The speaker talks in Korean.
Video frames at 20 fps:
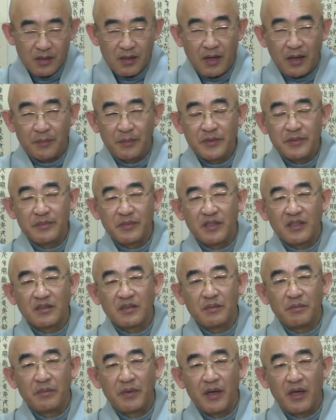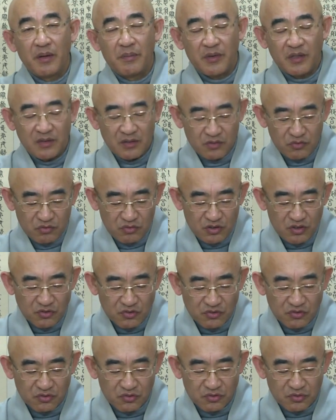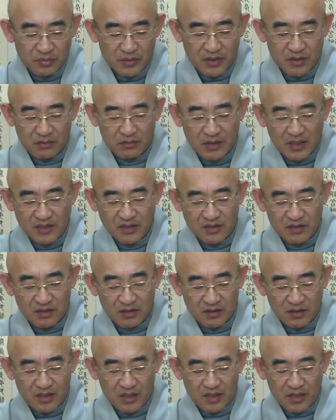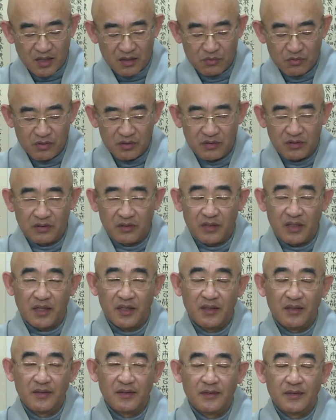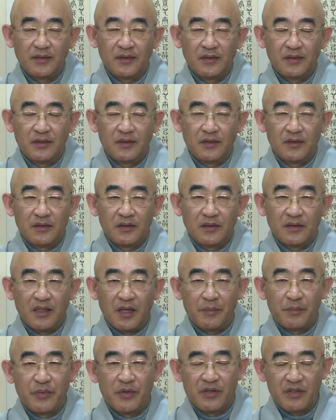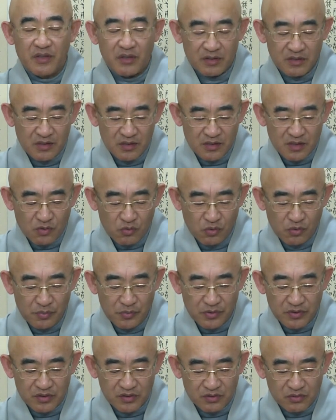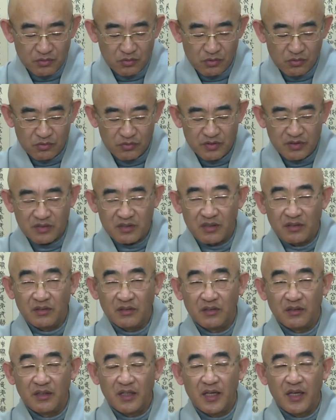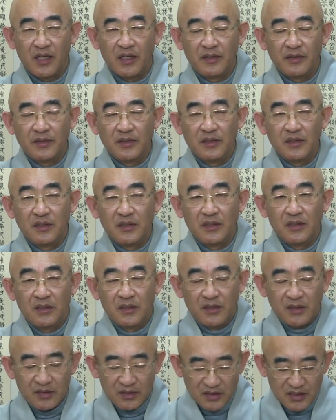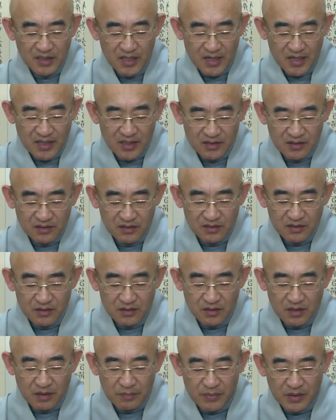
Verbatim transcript: 아버님께서 매번 지수수바로 다니셨다라고 하는데 남편이 어릴 때 골목에서 놀고 있었는데 지나가던 트럭에